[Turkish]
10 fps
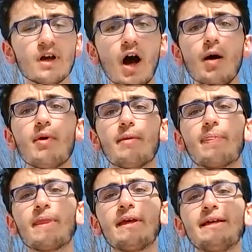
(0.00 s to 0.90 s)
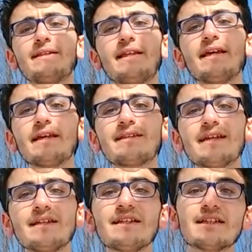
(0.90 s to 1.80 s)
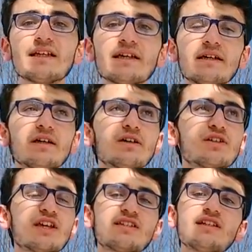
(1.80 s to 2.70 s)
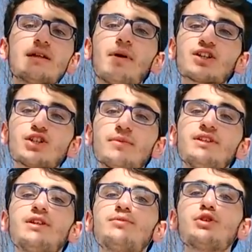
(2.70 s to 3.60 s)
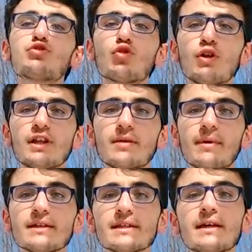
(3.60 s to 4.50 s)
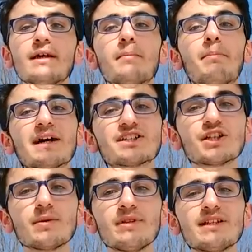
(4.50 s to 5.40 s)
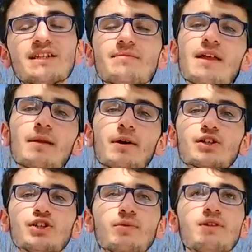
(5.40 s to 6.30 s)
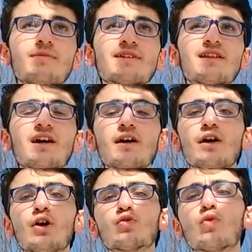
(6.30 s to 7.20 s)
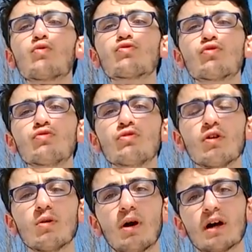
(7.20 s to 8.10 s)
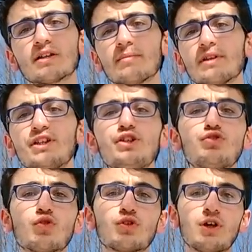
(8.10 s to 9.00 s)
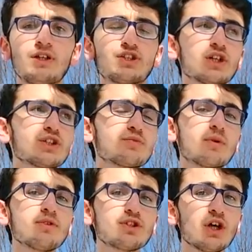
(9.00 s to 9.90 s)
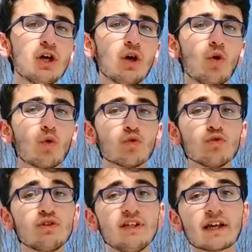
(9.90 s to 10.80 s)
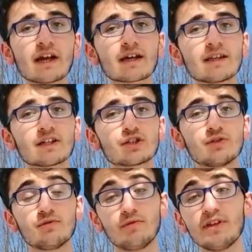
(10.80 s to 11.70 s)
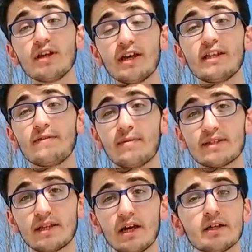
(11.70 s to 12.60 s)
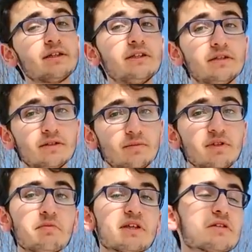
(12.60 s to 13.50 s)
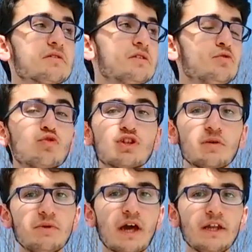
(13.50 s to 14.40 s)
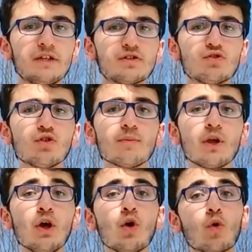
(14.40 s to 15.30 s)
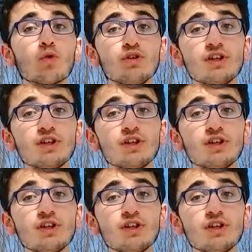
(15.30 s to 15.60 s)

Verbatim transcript: Ama TYT yine de kesinlikle başlamayın diye bir şey söylenemez. Başlanabilir. Kimler başlayabilir? Mesela 9-10'u adamda hiç yok yani çalışmamış. Onun diğer arkadaş ve de hedefi mesela e, bir, yüksek bir yerler istiyor. Onun